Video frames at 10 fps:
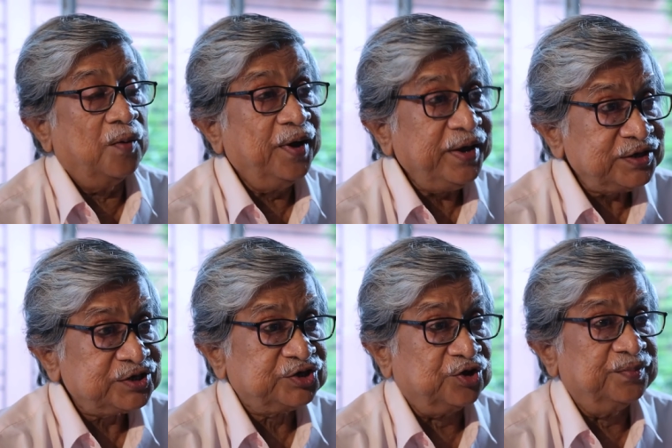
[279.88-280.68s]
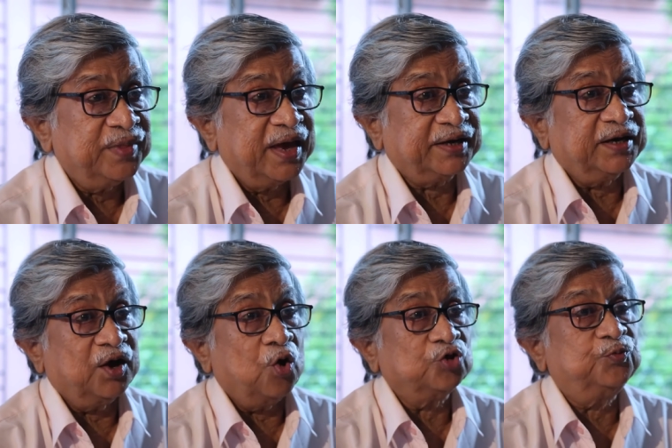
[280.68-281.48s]
অভয়াশ্রম একটা
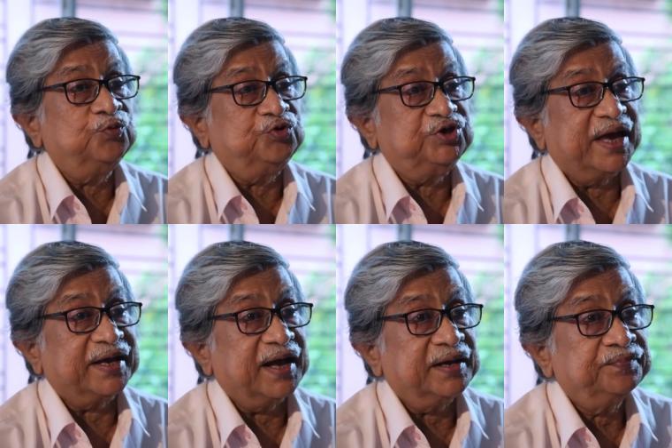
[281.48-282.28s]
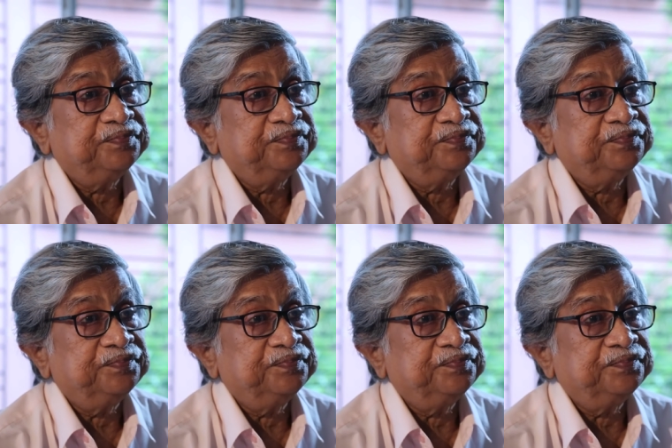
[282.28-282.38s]
অদ্ভুত জায়গা